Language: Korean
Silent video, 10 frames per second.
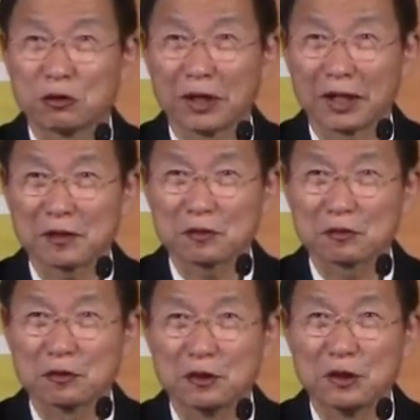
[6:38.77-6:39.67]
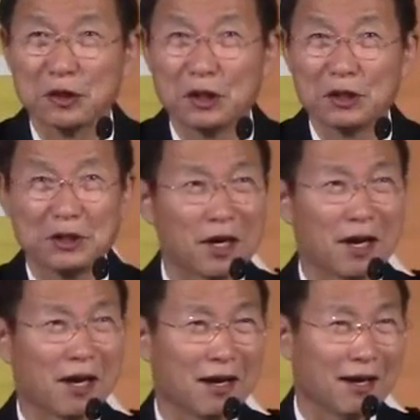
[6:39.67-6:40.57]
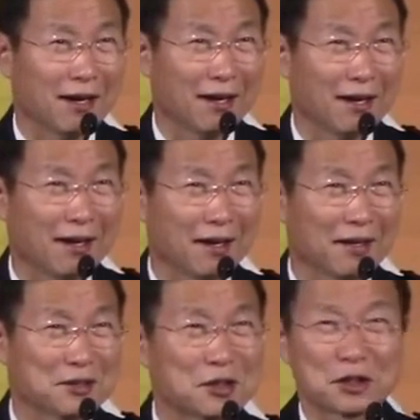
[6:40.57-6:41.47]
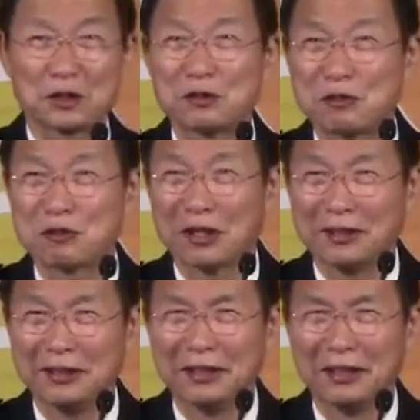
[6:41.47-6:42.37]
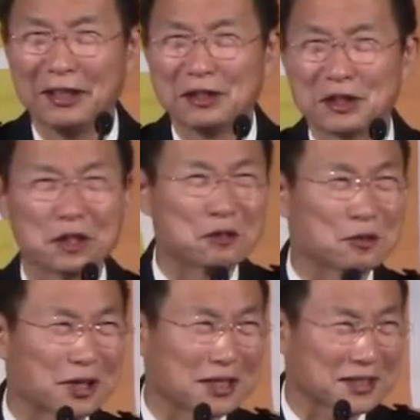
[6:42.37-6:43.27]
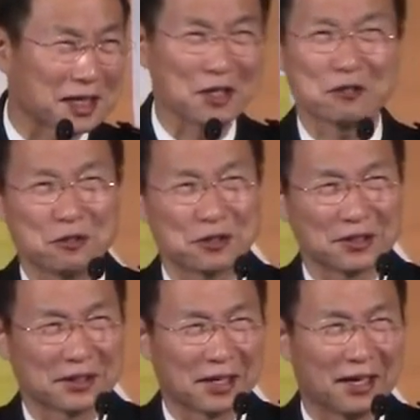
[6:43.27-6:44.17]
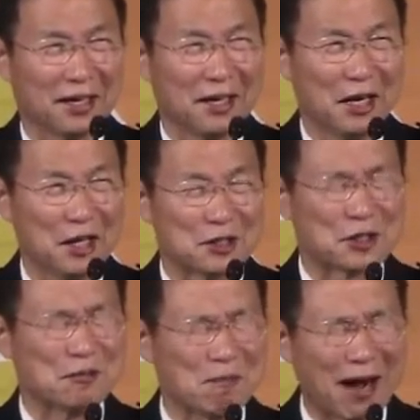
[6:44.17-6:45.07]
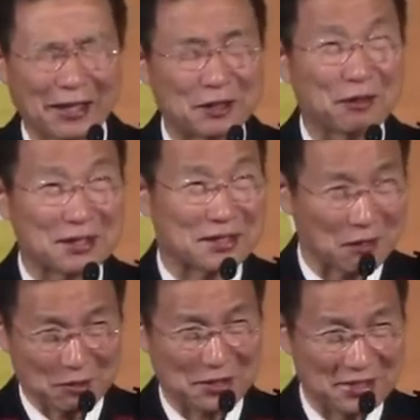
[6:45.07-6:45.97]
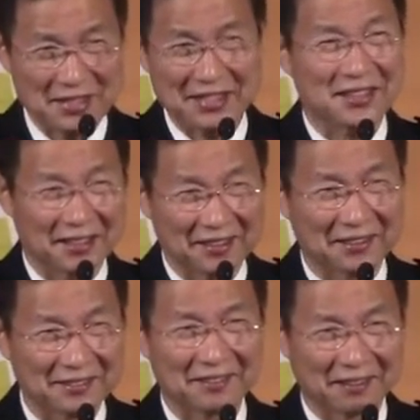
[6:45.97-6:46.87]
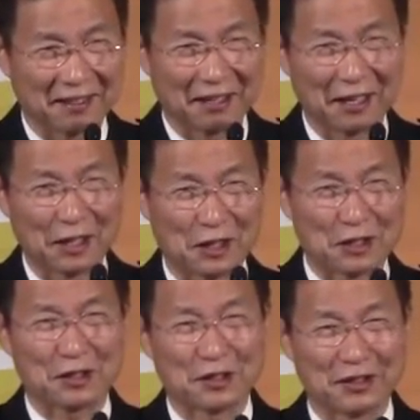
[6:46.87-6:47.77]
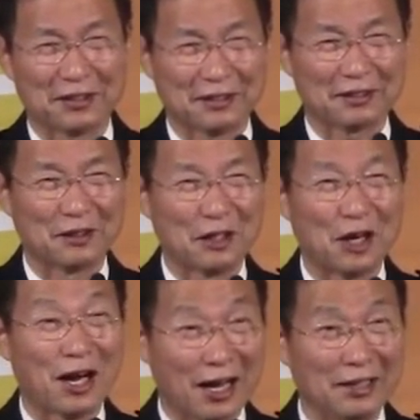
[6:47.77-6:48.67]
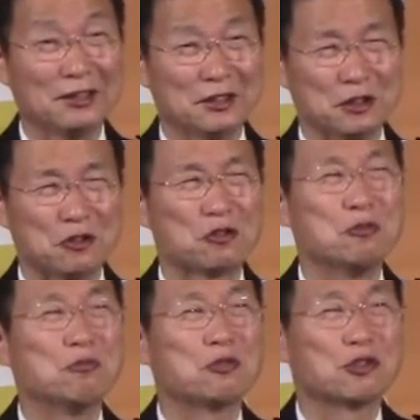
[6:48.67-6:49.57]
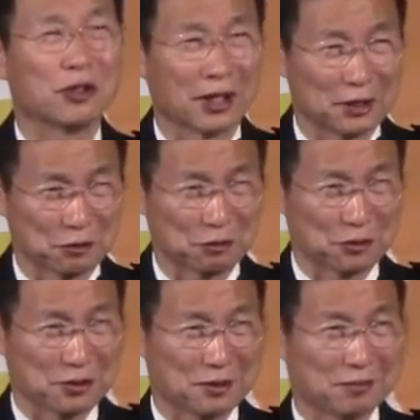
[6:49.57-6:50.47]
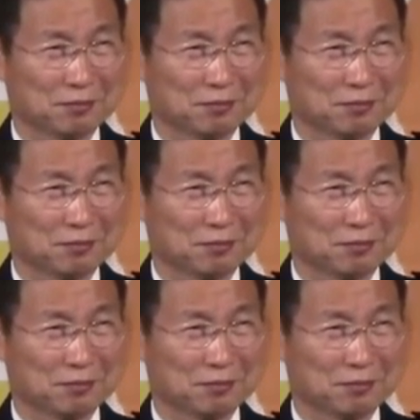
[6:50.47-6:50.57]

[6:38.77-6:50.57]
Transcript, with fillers: 해가지고 야, 저크리스찬이 천국까지 갈 수 있을까? 저 마귀와 싸워서 이겨야 되는데 크, 아이들이 심취해가지고서